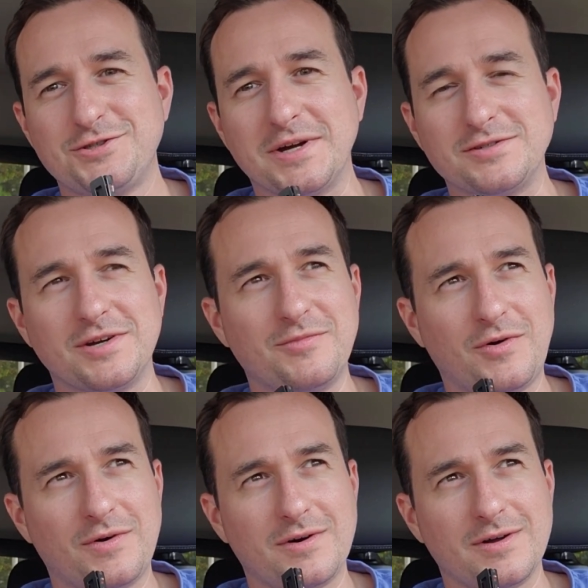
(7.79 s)
Je suis
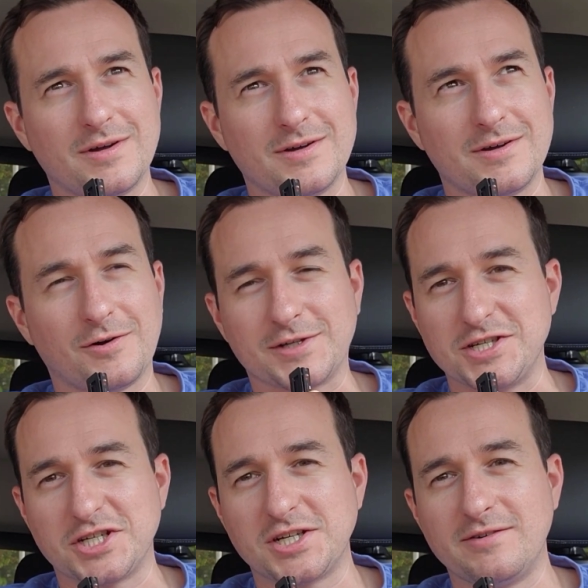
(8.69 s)
actuellement euh, en
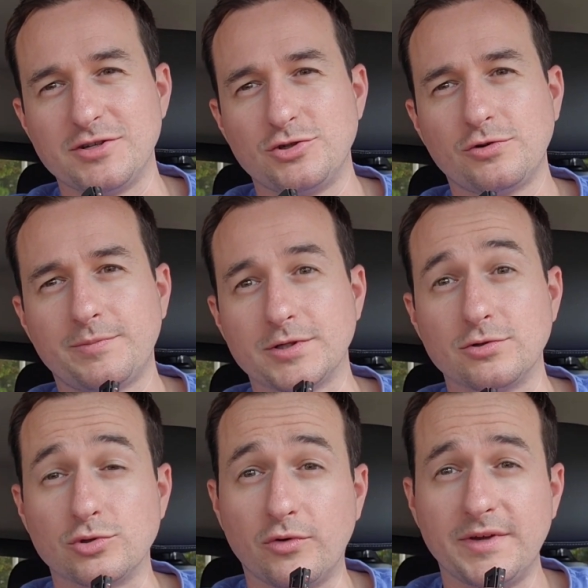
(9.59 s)
train de changer la voiture
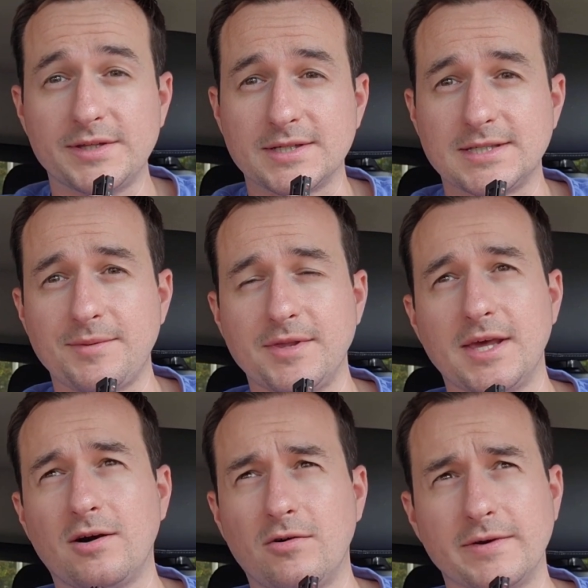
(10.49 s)
parce que je reviens d'un
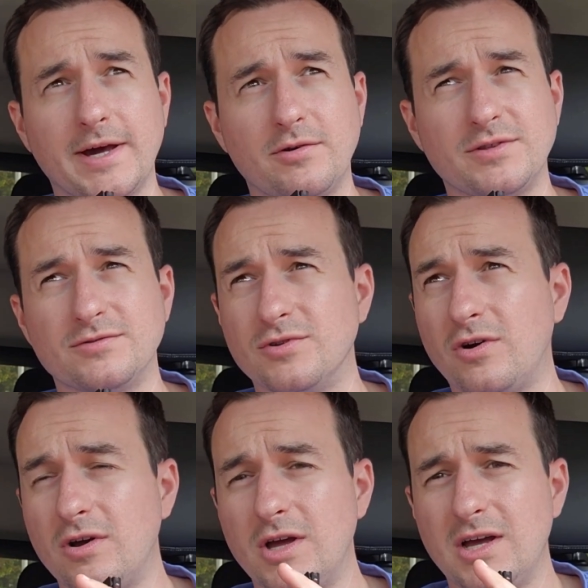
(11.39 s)
séminaire en Caroline du
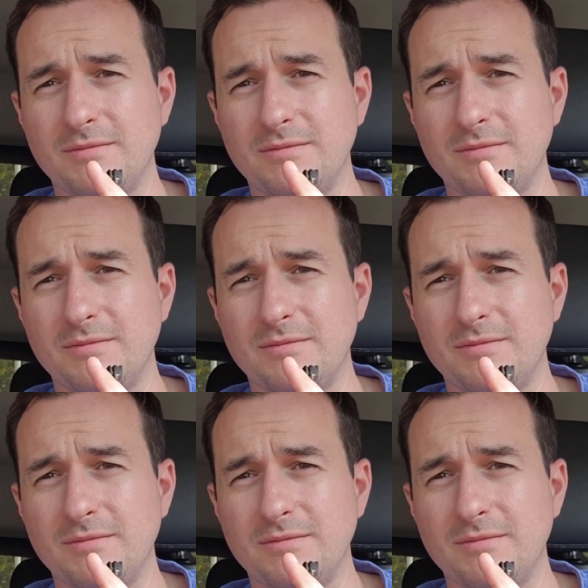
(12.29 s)
Nord.